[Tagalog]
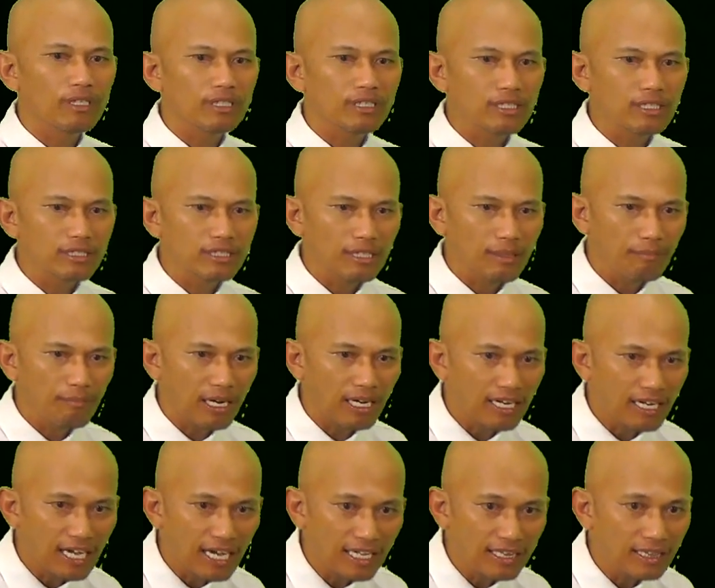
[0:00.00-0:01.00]

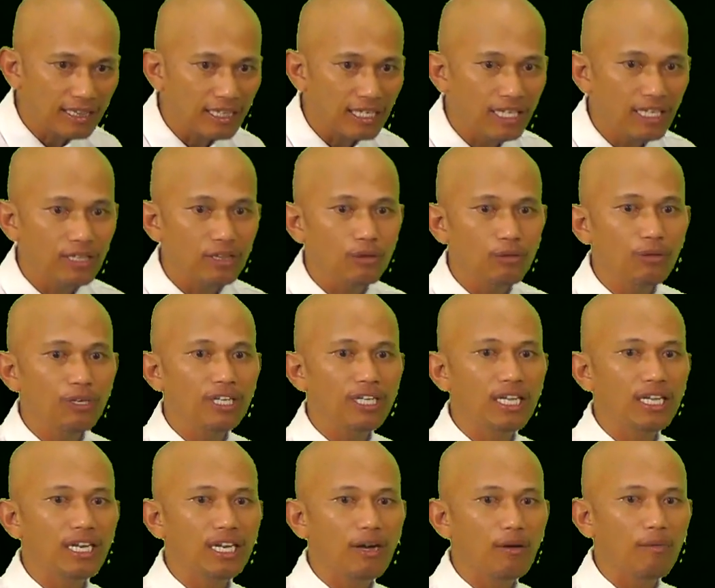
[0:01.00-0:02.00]
Sapagkat ito'y
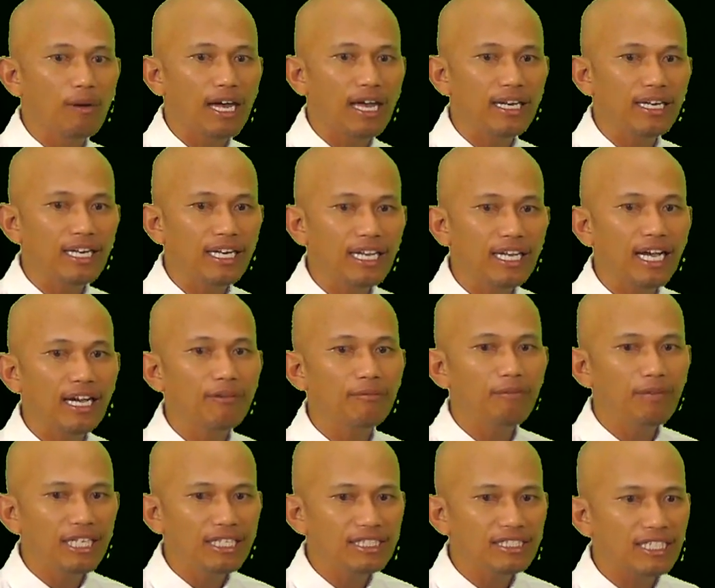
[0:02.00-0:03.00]
ginawa niyang
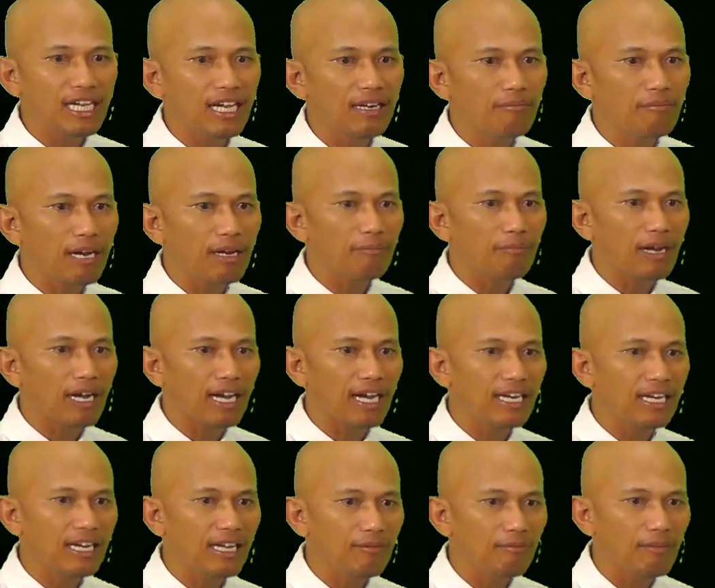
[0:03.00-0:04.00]
minsan
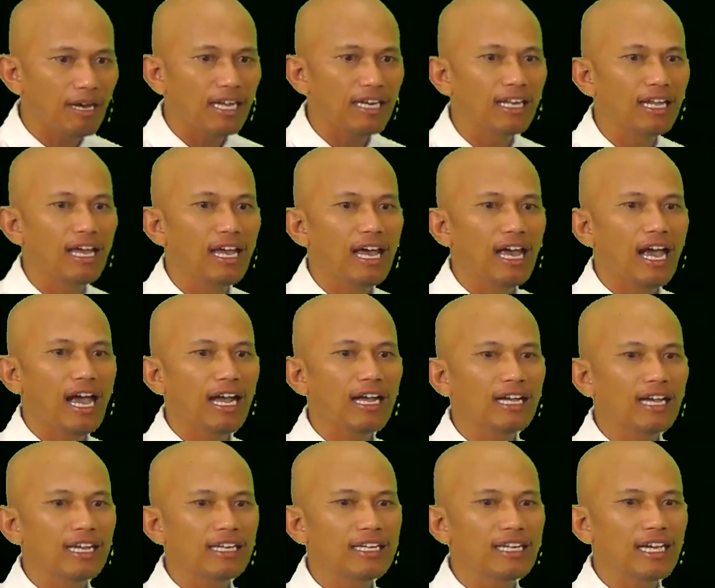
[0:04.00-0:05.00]
magpakailanman ang
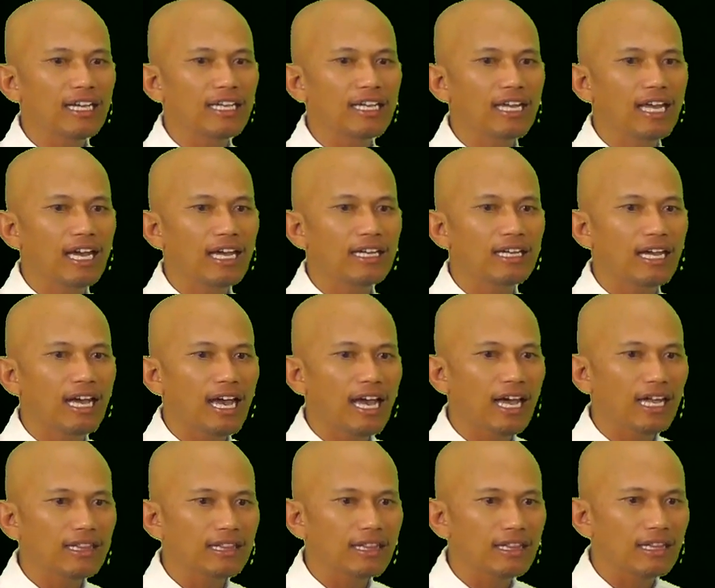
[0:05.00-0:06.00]
kanyang
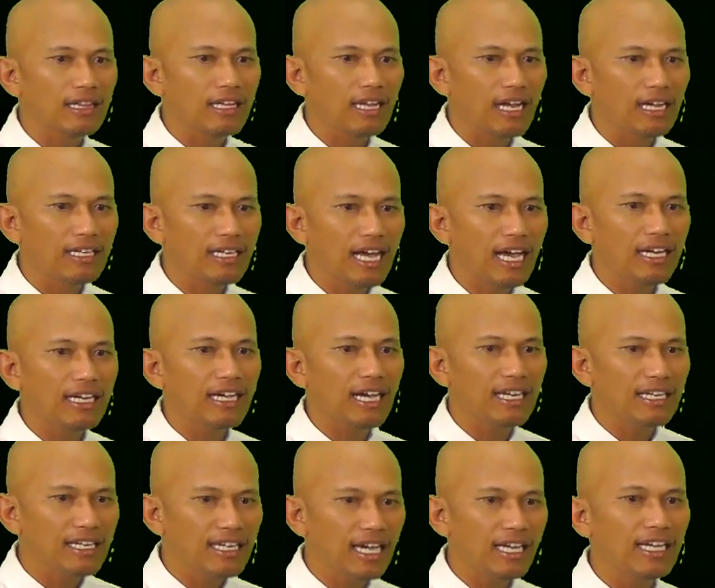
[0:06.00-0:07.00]
at ng
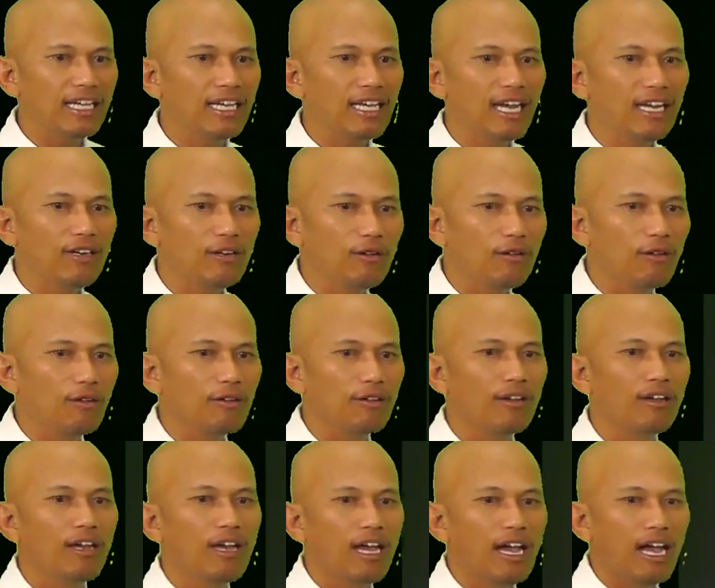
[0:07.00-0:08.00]
kanyang ihandog
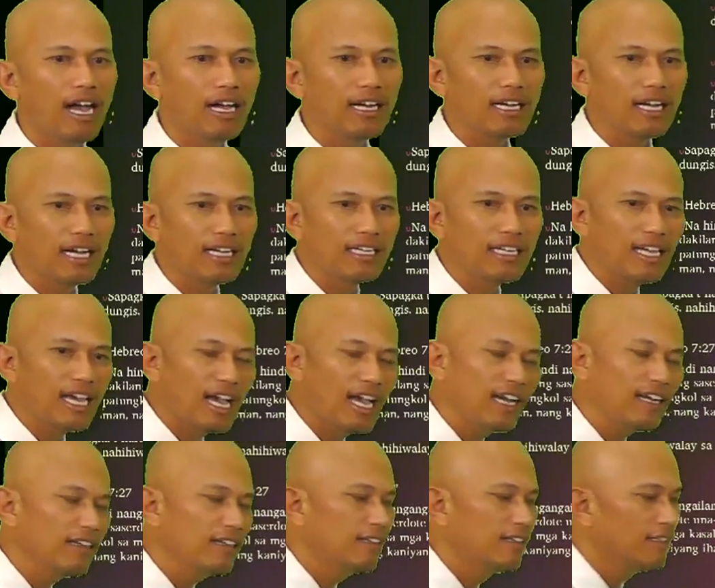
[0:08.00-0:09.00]
ang
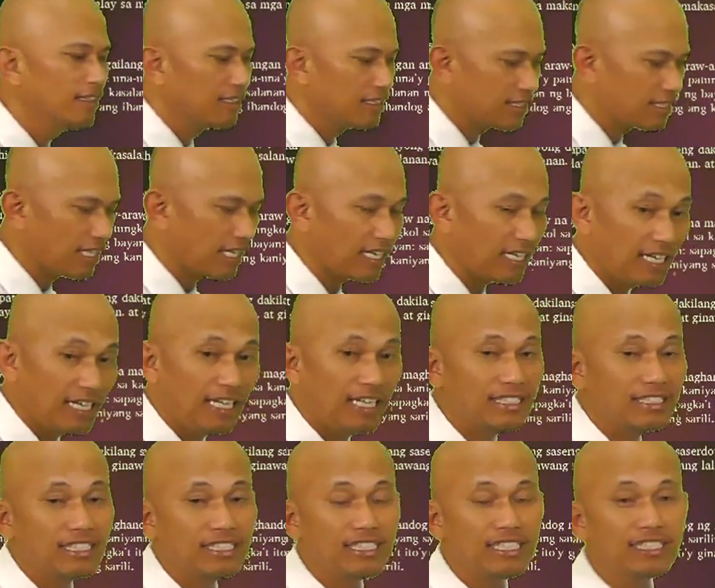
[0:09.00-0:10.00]
kanyang sarili.
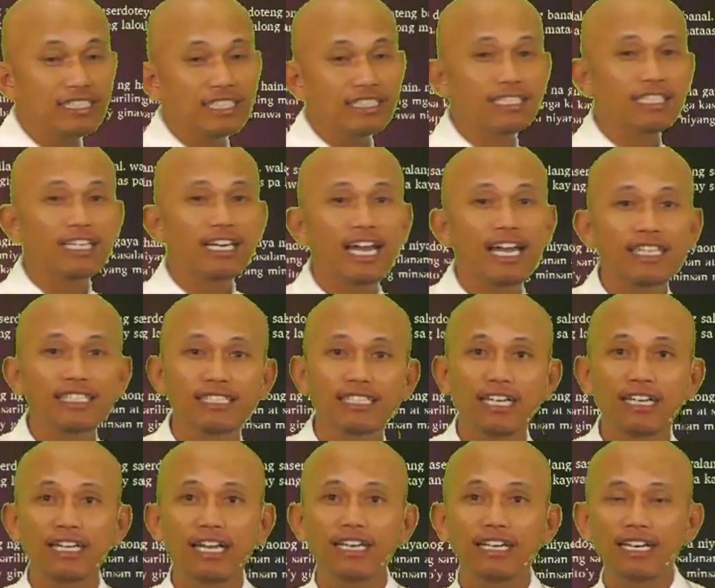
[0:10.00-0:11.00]
Si Jesus Christ
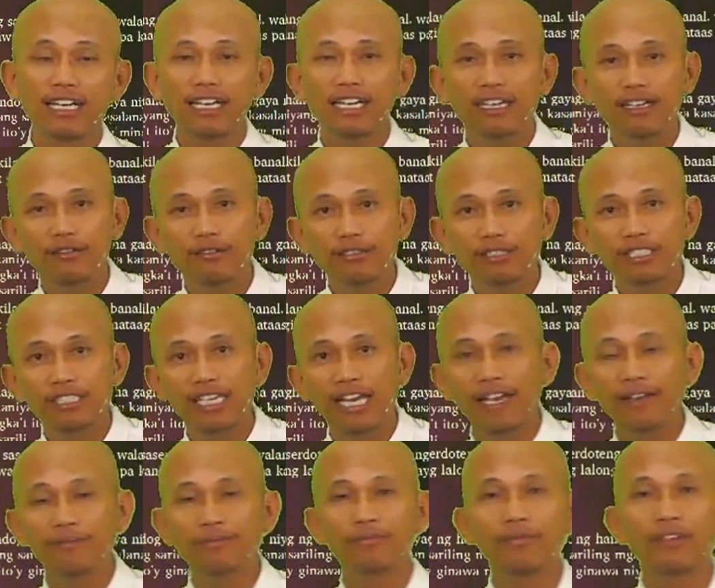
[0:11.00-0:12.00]
nang naglilingkod siya,